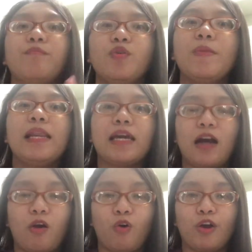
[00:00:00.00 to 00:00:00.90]
bumalik
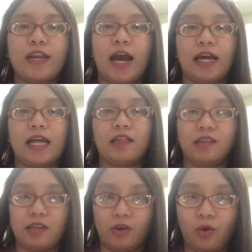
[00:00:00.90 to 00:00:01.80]
ako ng
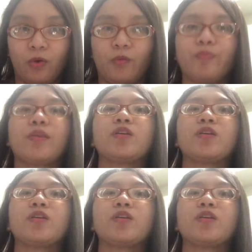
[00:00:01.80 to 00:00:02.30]
LTO.